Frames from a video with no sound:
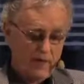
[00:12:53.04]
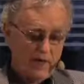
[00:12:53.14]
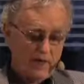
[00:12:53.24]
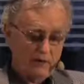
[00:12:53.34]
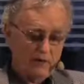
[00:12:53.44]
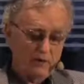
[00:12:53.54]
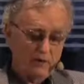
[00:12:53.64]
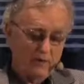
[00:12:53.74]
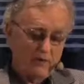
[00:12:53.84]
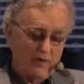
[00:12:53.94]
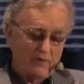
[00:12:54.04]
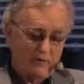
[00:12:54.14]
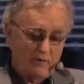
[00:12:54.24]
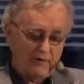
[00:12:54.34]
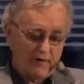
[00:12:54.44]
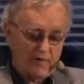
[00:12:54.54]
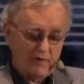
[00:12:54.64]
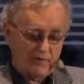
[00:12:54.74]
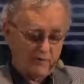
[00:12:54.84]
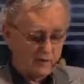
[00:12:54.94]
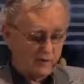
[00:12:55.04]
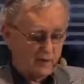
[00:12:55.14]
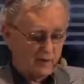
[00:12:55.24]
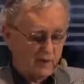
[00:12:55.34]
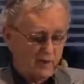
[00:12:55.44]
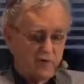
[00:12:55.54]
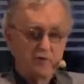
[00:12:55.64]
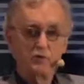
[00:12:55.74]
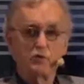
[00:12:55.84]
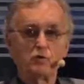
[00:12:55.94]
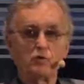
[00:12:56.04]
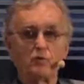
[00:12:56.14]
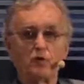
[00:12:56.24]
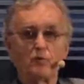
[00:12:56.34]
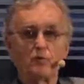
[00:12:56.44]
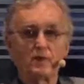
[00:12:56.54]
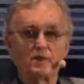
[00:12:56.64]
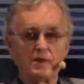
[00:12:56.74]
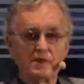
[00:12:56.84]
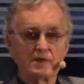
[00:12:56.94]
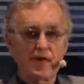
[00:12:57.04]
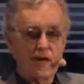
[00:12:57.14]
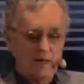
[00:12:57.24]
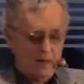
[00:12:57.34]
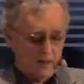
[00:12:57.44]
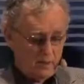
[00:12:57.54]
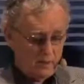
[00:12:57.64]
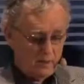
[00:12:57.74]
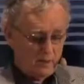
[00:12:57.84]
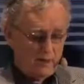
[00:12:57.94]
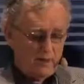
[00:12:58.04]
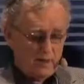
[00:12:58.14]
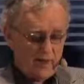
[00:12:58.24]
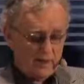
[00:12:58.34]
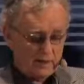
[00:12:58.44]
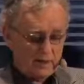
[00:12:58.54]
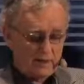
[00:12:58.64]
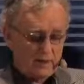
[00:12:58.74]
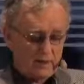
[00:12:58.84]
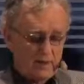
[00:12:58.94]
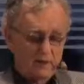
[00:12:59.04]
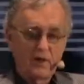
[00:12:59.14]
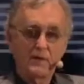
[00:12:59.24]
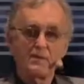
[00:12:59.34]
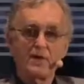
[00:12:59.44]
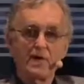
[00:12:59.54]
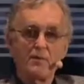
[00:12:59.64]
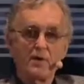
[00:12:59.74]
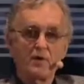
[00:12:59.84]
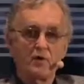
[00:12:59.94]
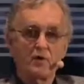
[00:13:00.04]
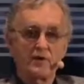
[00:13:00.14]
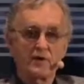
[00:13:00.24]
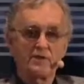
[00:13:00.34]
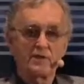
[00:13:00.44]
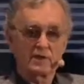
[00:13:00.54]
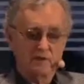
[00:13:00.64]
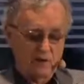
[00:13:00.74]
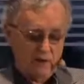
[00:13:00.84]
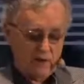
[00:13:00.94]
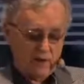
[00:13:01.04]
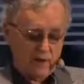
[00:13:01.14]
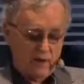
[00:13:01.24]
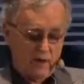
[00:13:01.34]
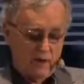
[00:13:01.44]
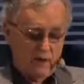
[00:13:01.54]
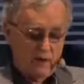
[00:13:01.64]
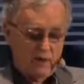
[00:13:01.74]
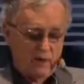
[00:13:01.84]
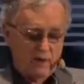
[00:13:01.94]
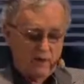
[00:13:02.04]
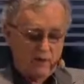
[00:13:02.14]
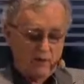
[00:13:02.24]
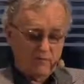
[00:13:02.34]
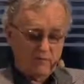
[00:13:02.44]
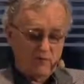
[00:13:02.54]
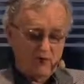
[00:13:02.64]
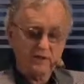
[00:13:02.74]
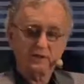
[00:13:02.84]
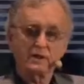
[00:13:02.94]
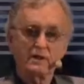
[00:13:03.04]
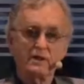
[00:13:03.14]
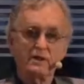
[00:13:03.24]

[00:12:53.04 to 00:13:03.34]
E con la nuova enfasi su complessità, reti e schemi di organizzazione, una nuova scienza